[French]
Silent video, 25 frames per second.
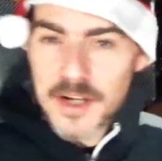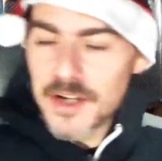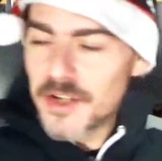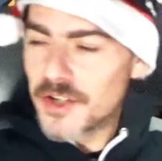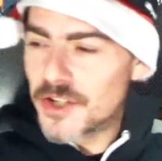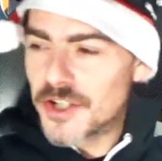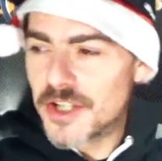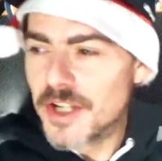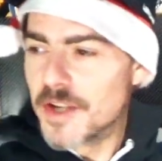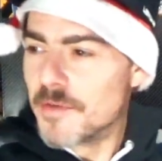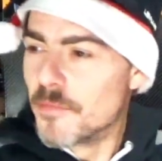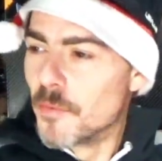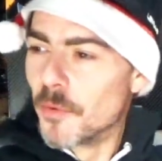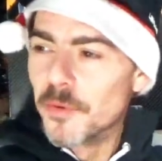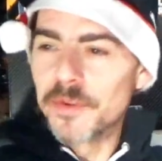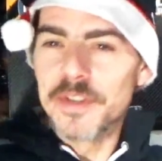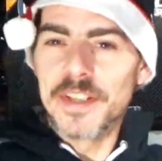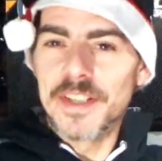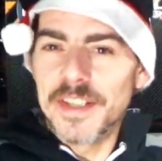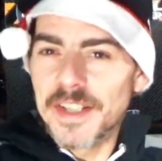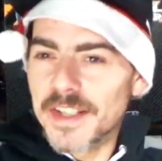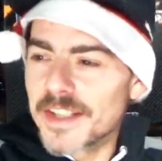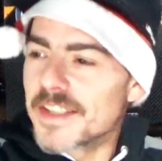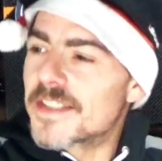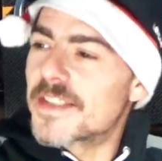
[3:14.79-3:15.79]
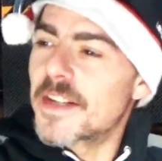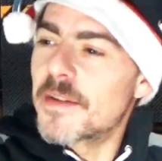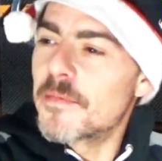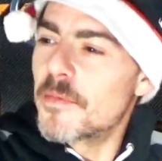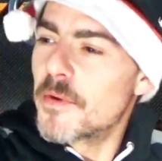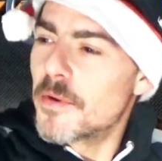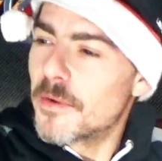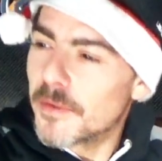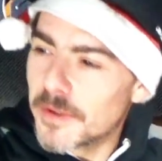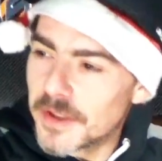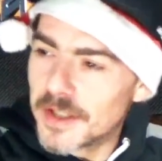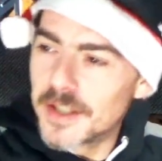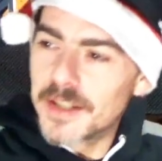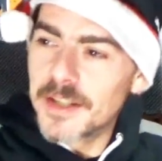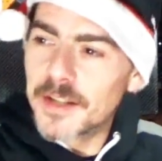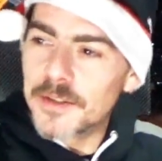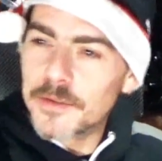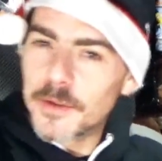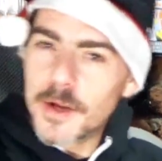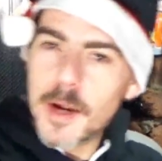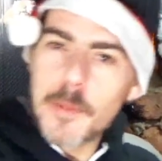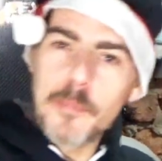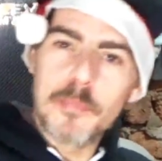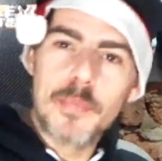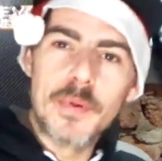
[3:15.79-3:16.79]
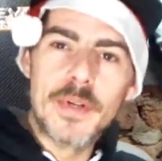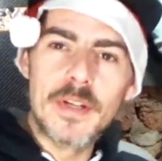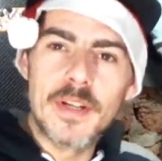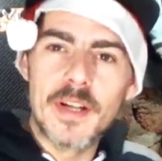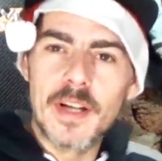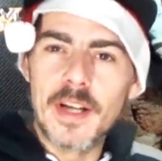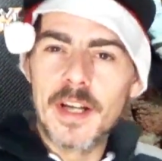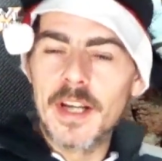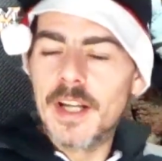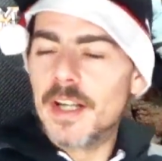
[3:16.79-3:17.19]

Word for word: je l'ai monté récemment, il est là dans la pile